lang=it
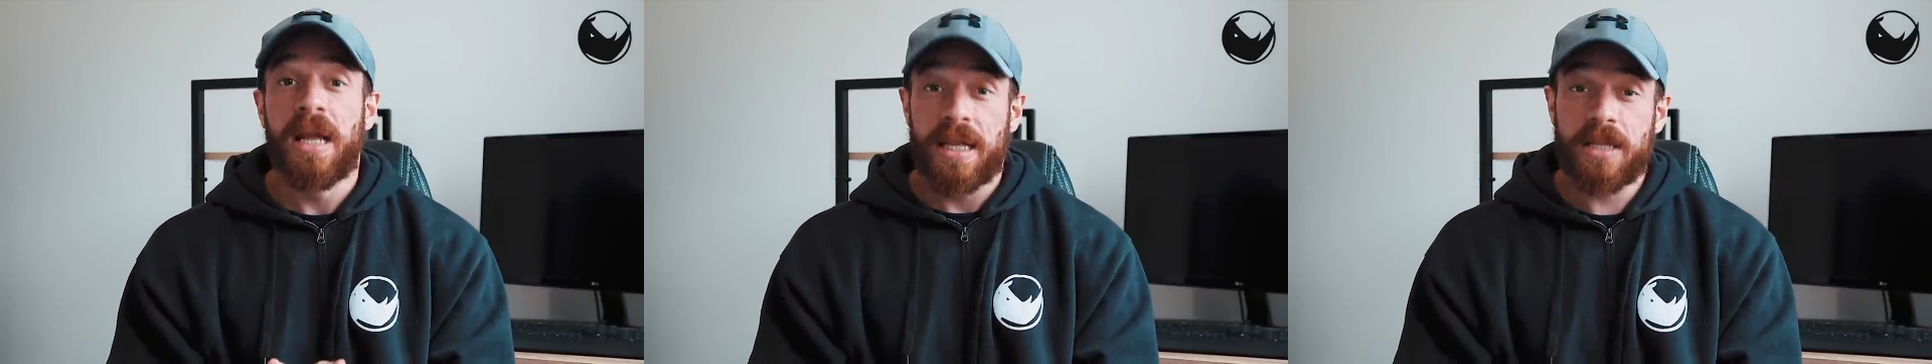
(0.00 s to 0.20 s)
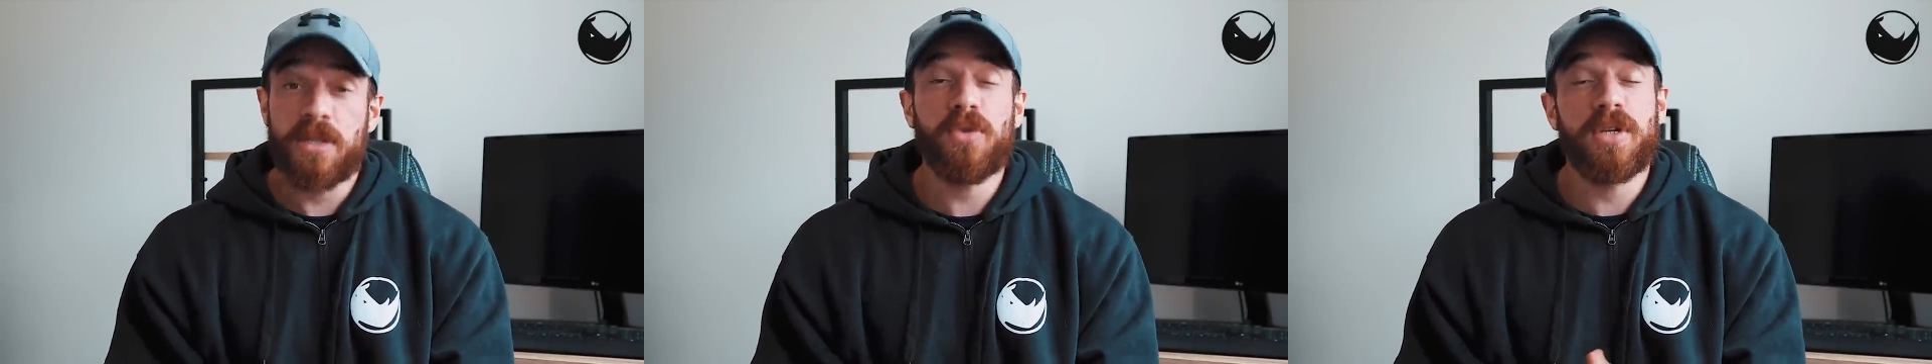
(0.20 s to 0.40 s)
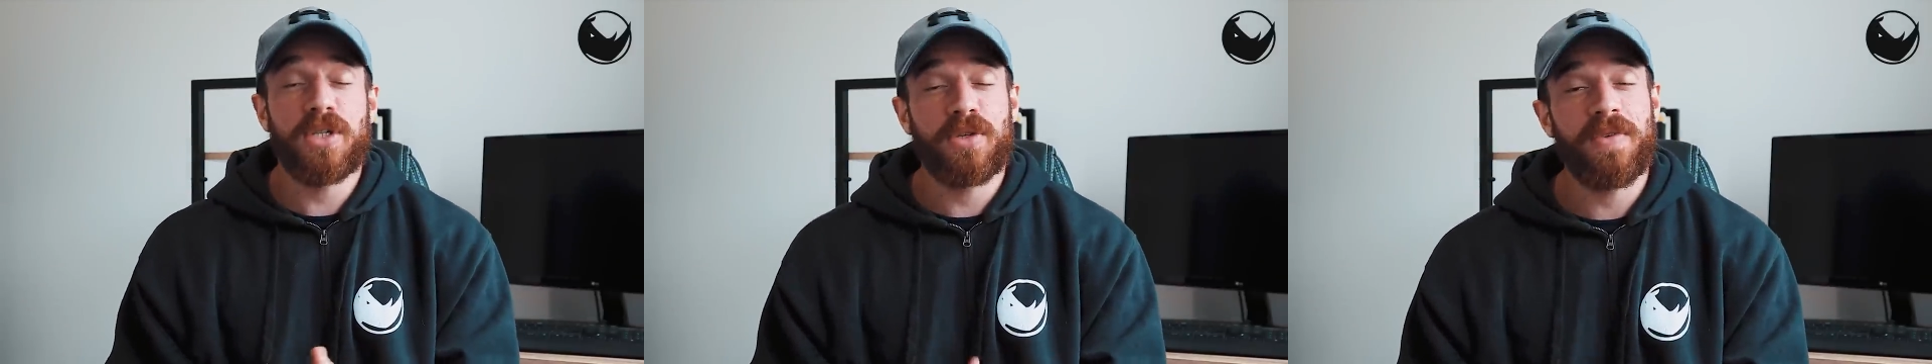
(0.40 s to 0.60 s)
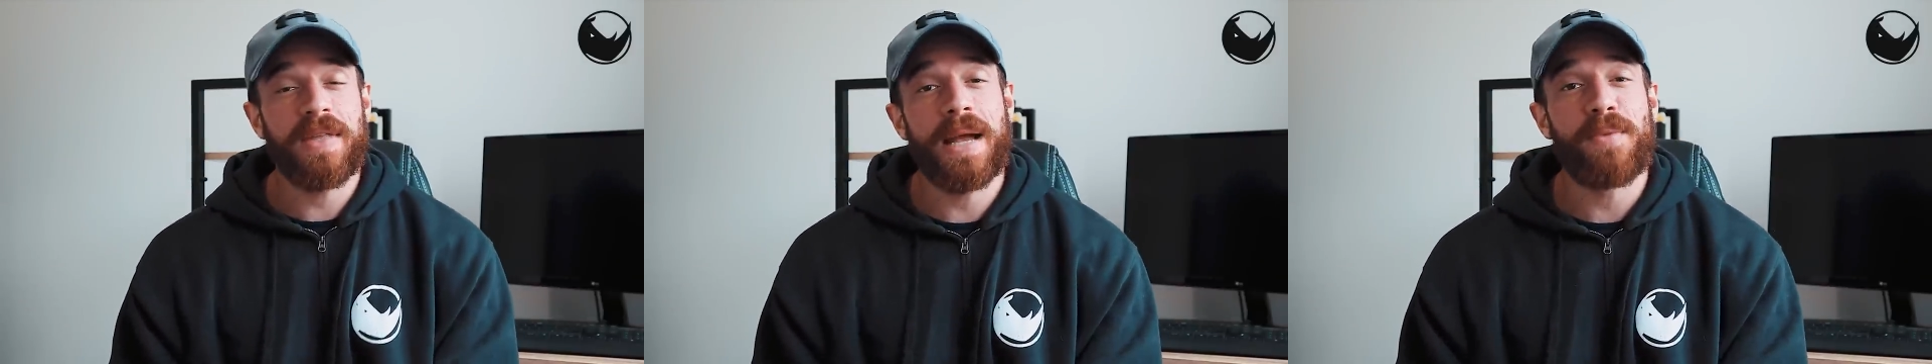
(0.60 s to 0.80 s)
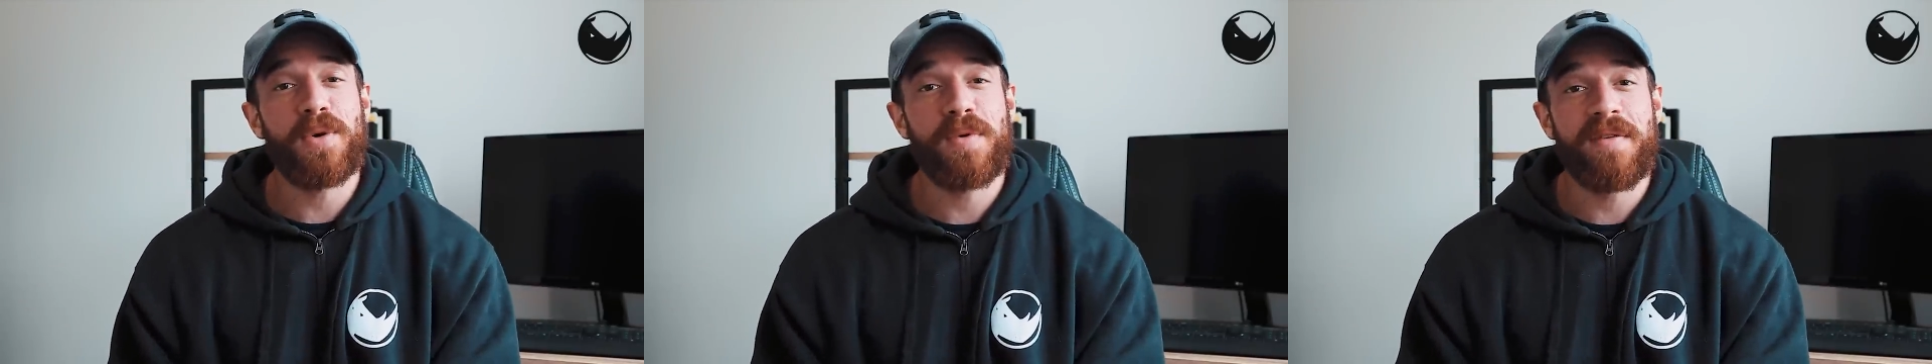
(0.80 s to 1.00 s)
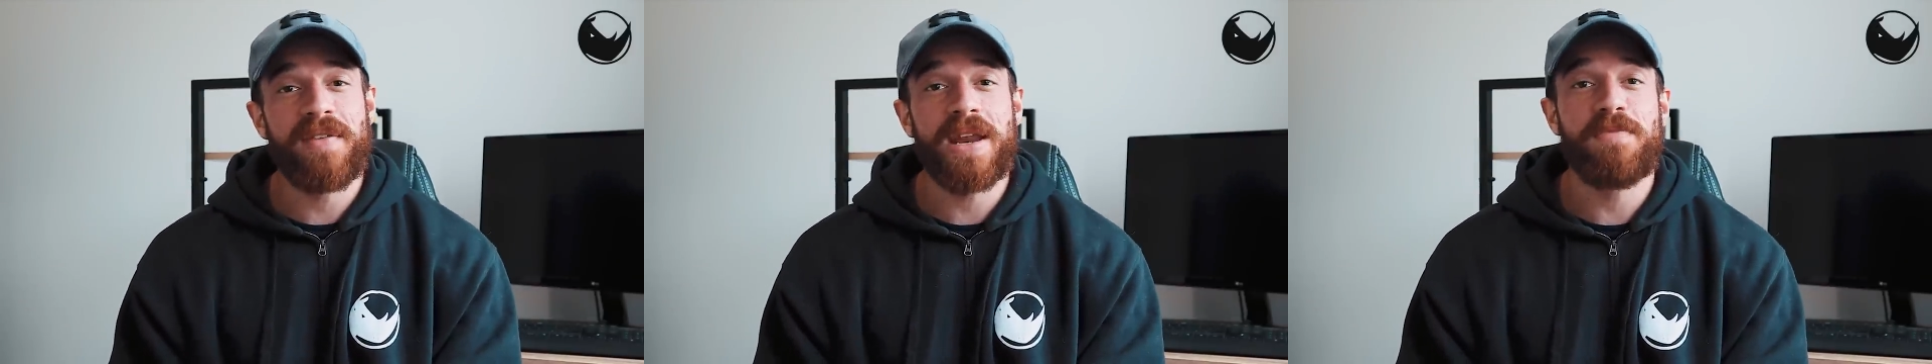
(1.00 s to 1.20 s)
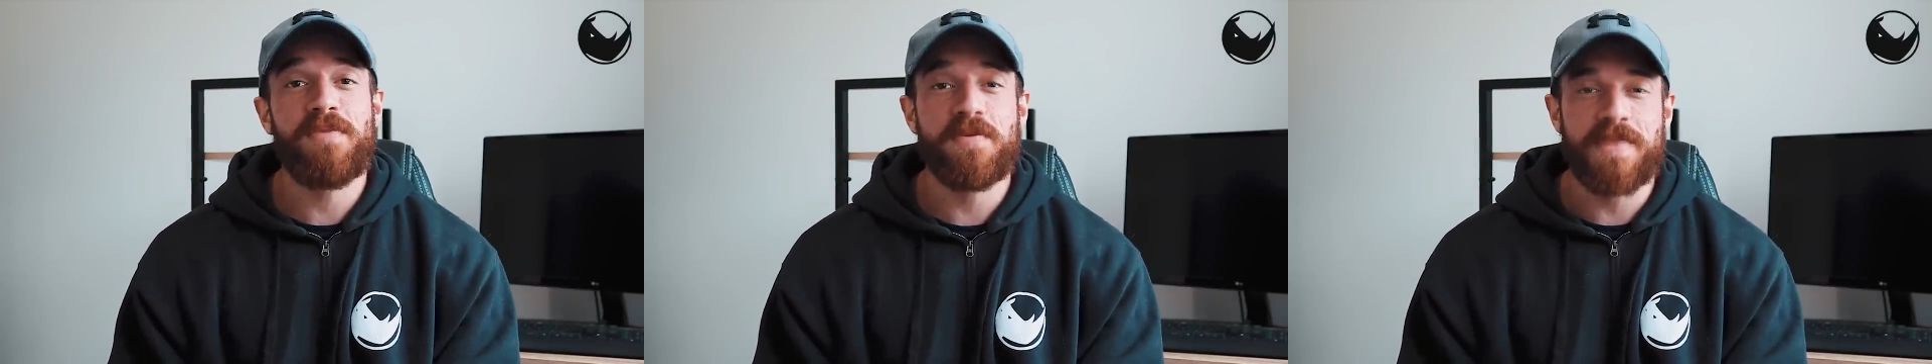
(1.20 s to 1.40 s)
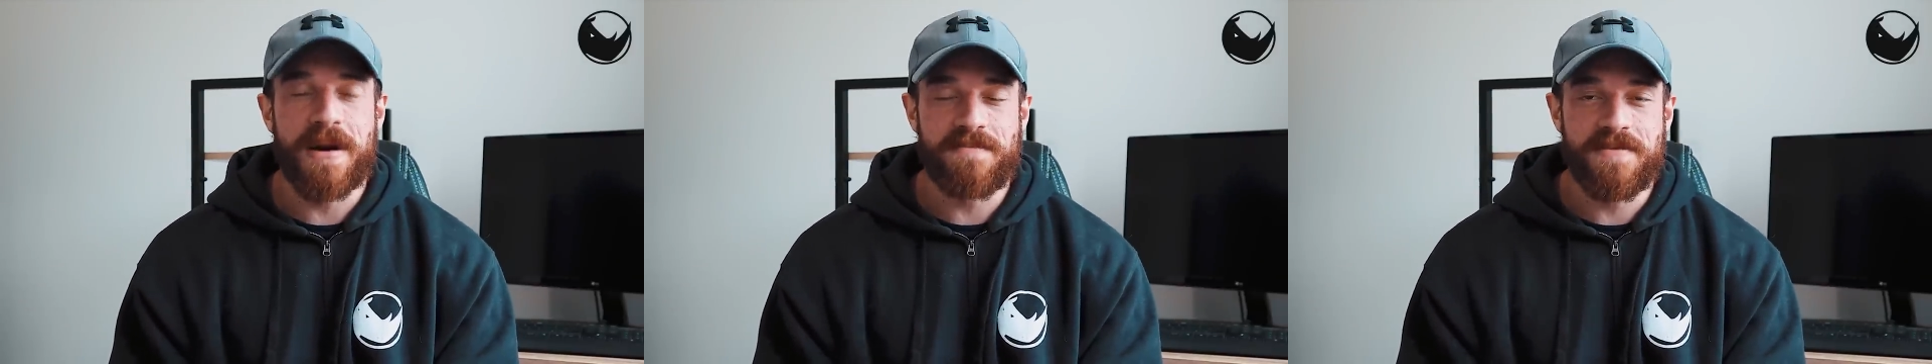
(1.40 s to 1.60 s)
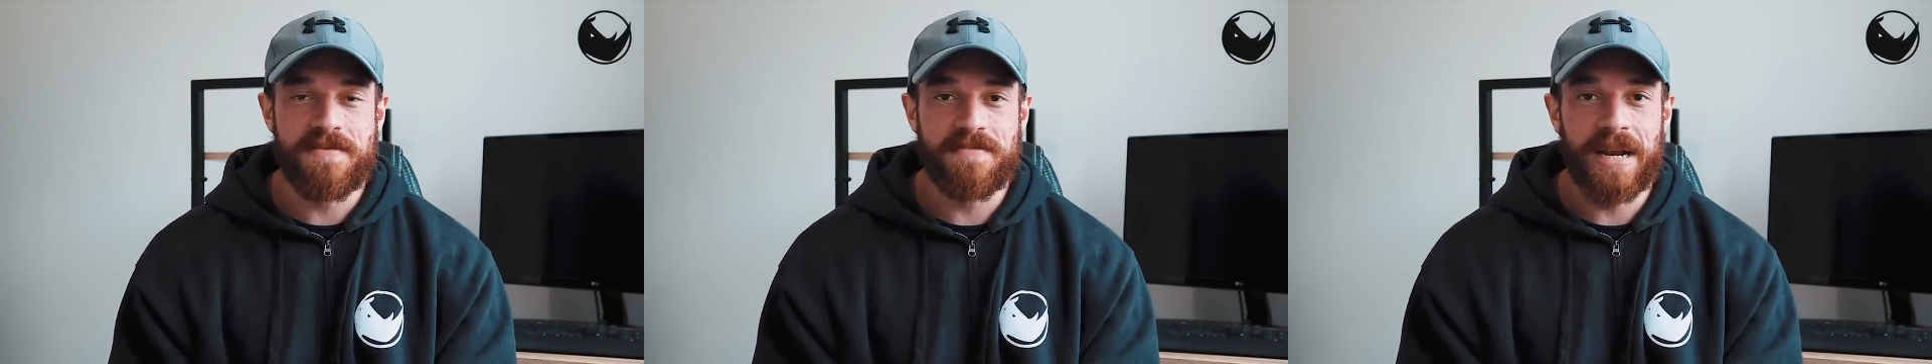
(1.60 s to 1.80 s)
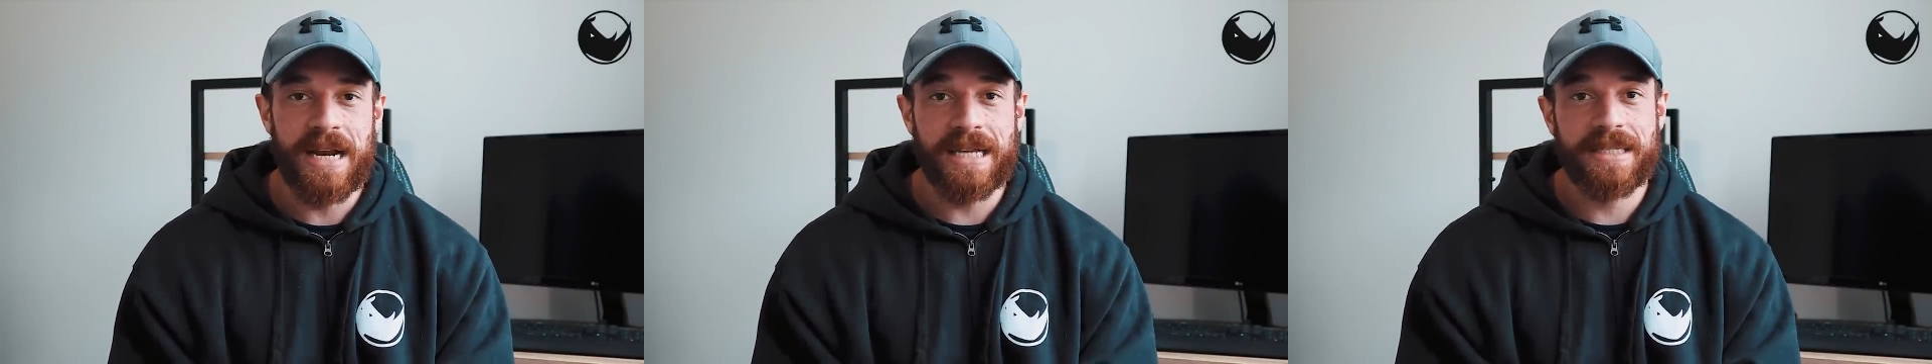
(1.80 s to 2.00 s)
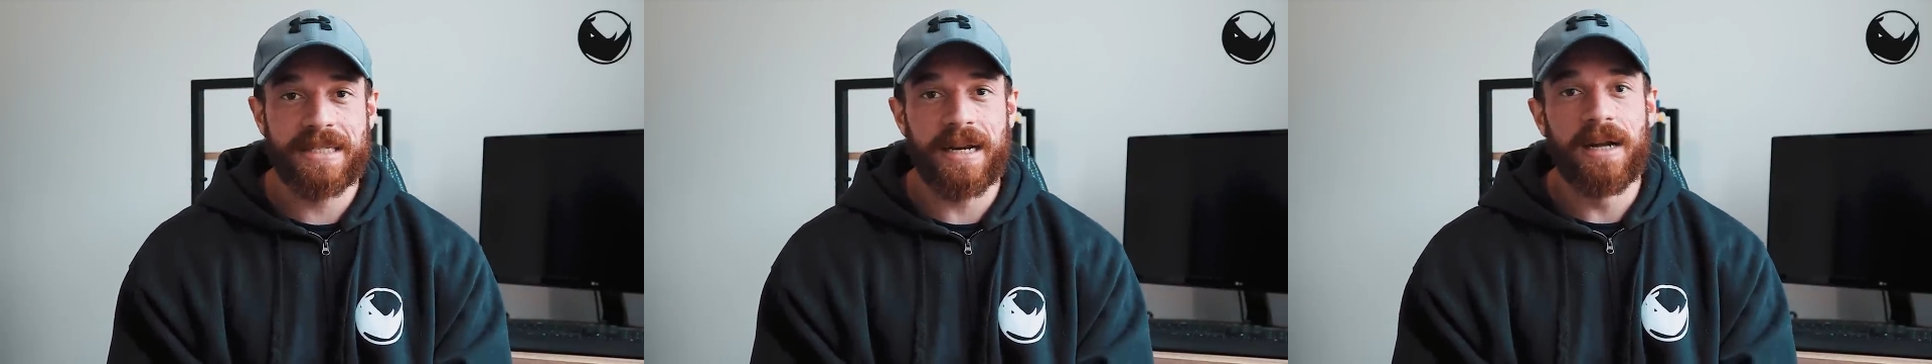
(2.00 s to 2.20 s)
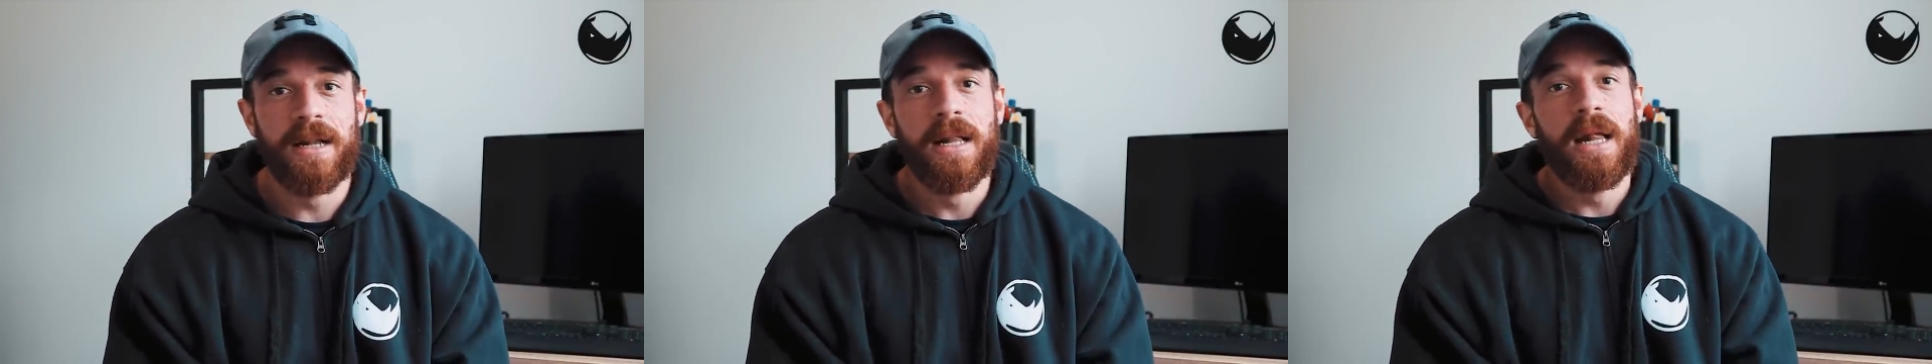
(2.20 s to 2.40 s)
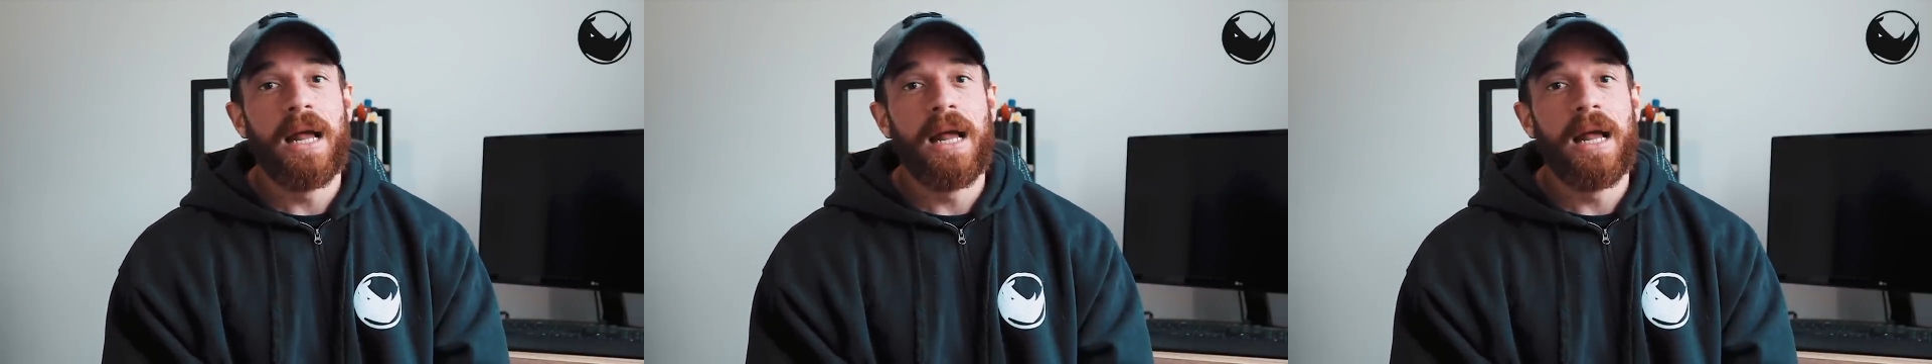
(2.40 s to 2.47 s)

Detto questo, vediamo come avere più pump in palestra.